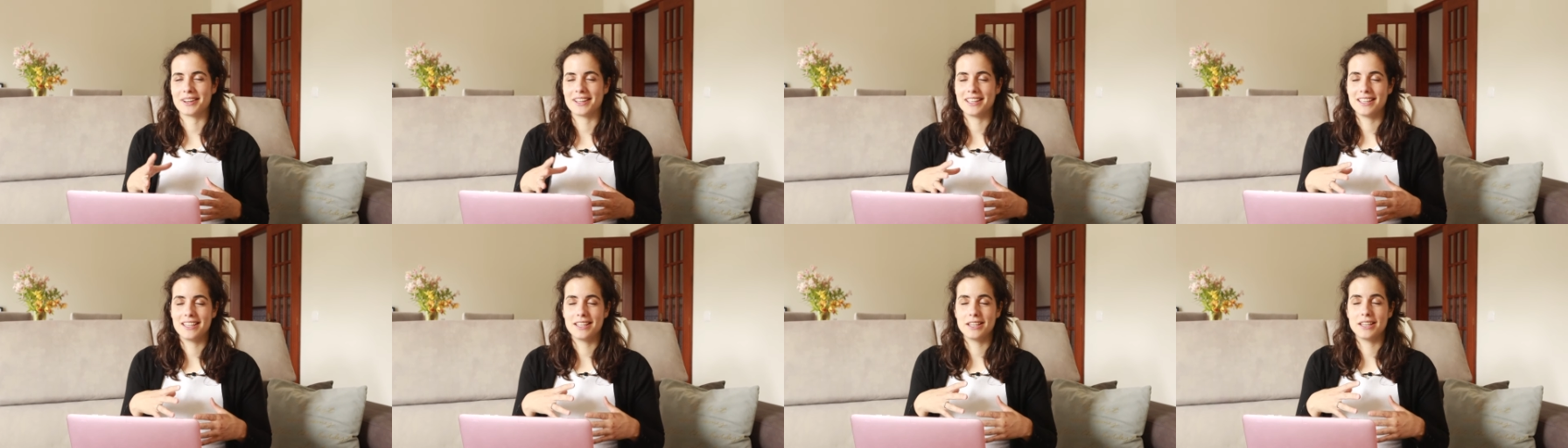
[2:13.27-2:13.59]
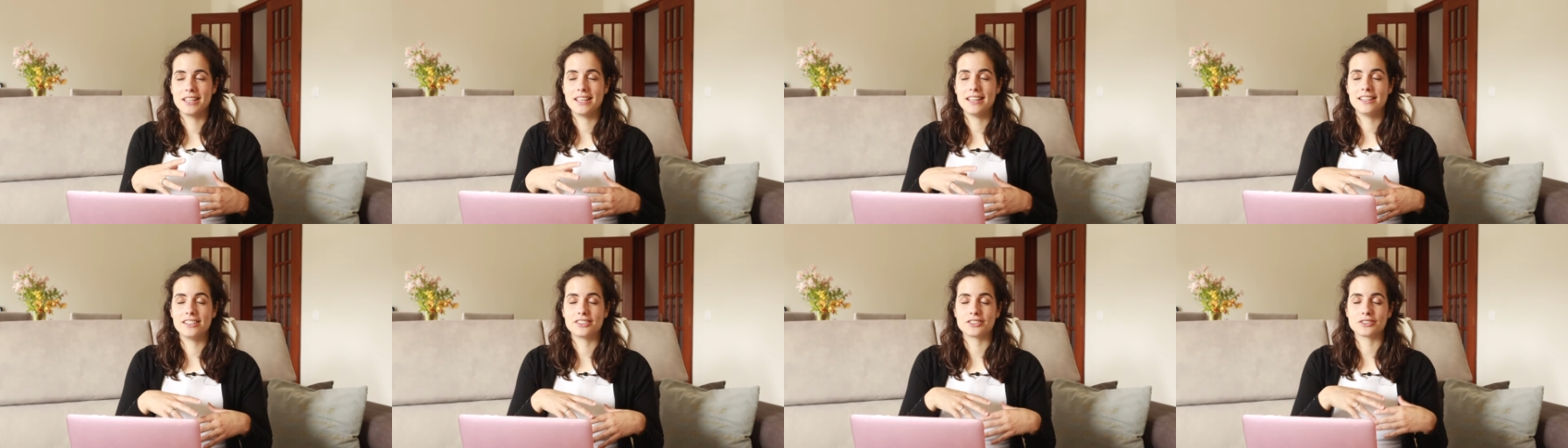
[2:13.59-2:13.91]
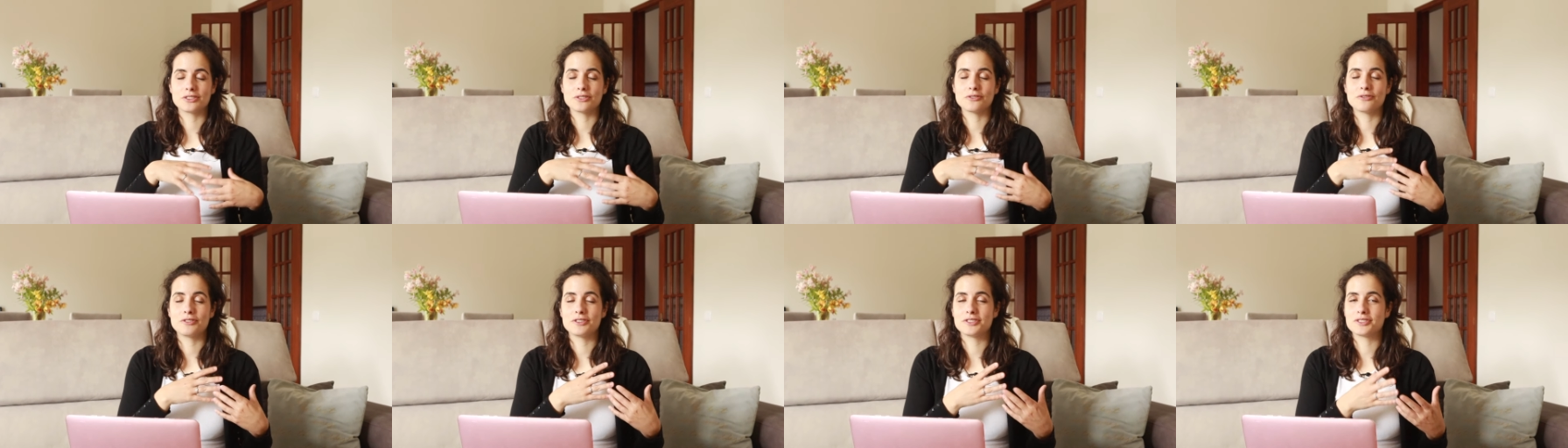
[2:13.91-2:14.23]
E isto
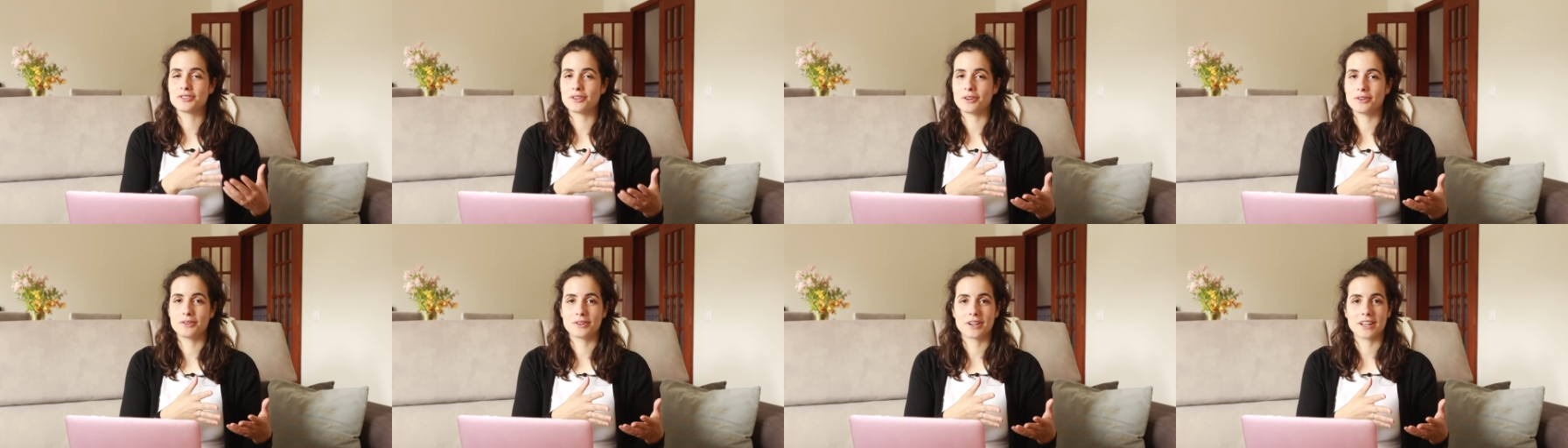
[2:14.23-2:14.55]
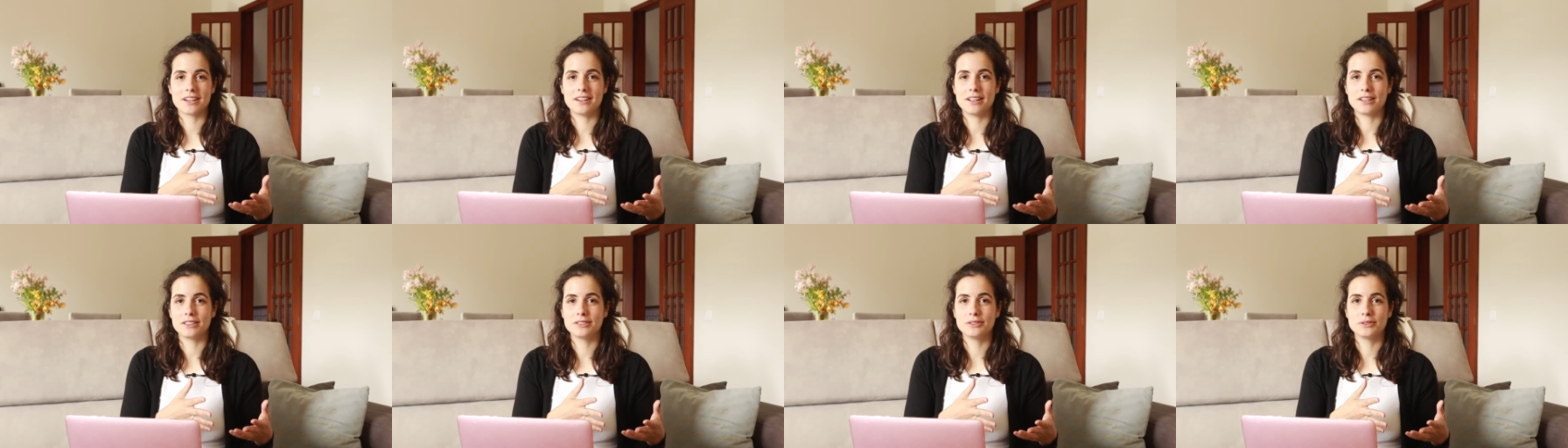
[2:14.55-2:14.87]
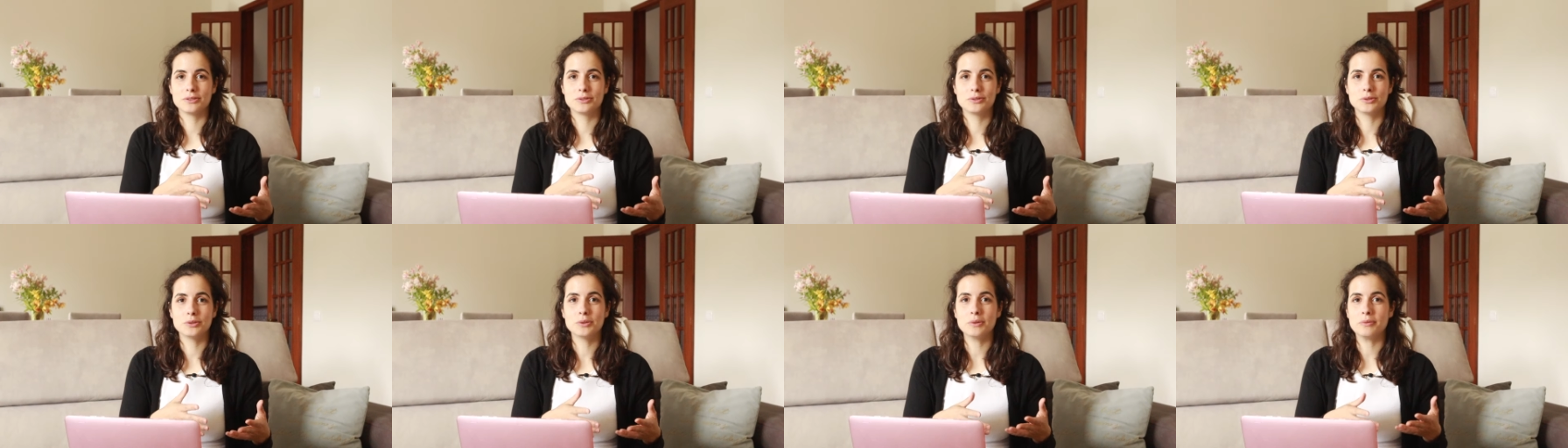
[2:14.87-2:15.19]
não foi só no canal de
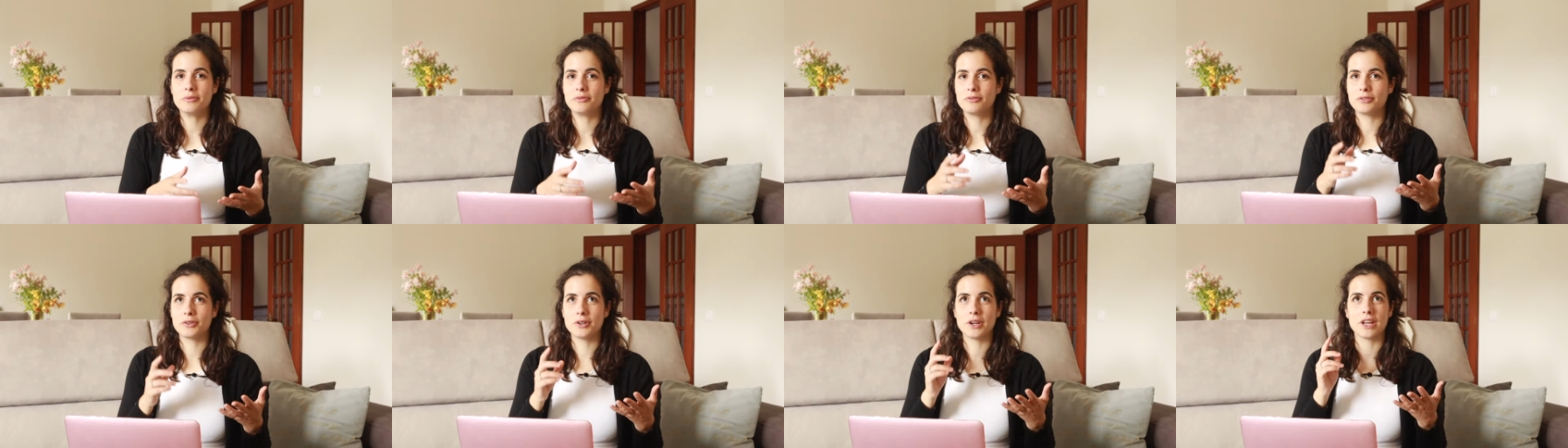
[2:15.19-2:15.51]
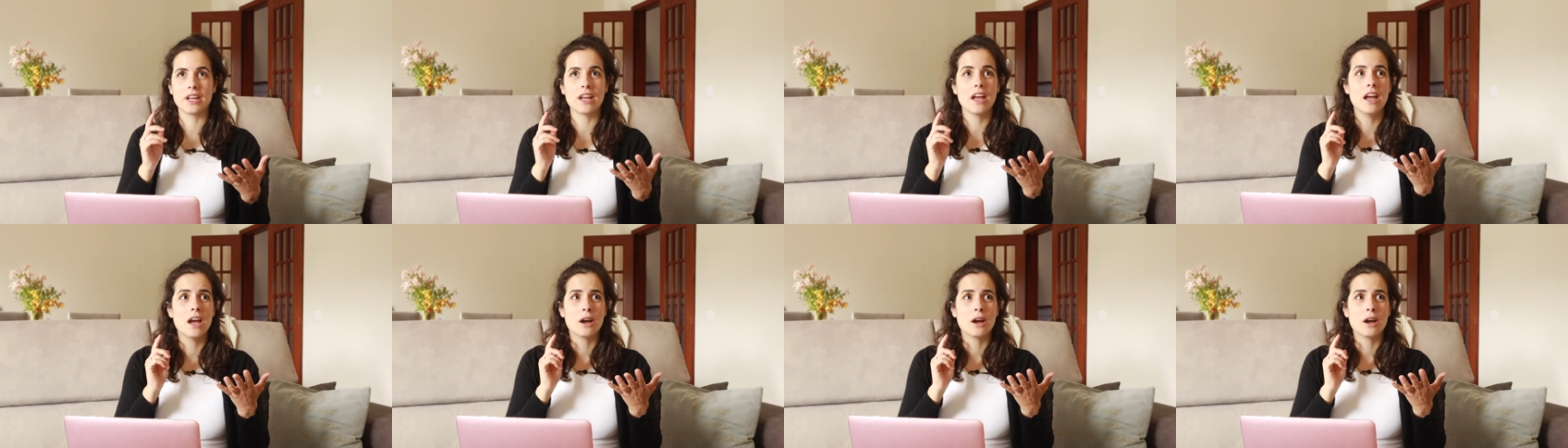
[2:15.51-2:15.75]
YouTube, foi